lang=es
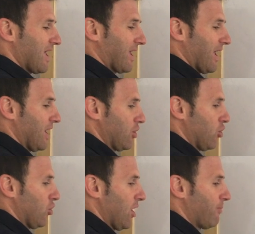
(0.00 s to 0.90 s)
que
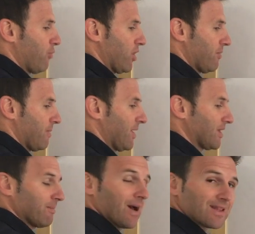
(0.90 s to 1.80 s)
no apruebe
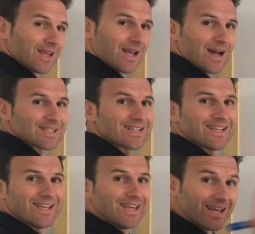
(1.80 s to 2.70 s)
matemáticas
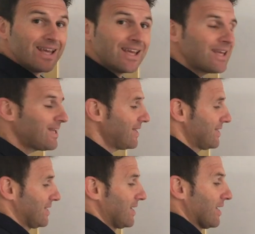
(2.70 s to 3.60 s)
y
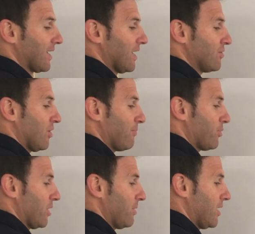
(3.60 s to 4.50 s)
que no
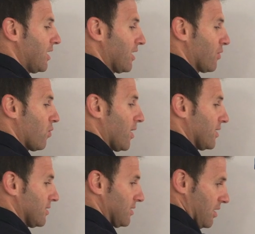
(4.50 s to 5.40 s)
apruebe lengua.
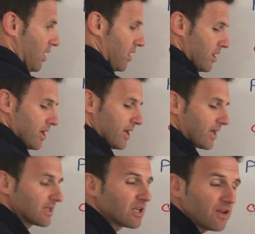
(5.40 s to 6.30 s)

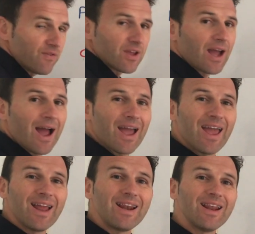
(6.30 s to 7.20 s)
¿Qué significa
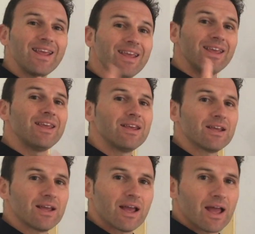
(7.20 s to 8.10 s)
el y
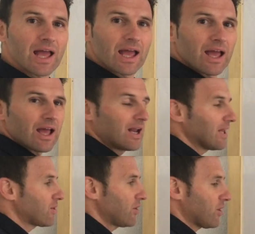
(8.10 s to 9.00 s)
en
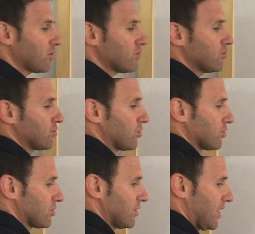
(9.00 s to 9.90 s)
la teoría de
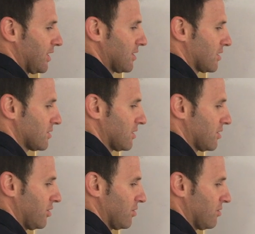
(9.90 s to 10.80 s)
conjuntos? La
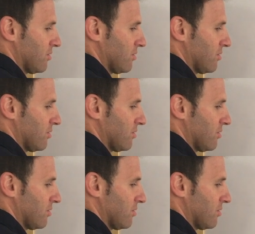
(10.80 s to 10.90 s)
intersección.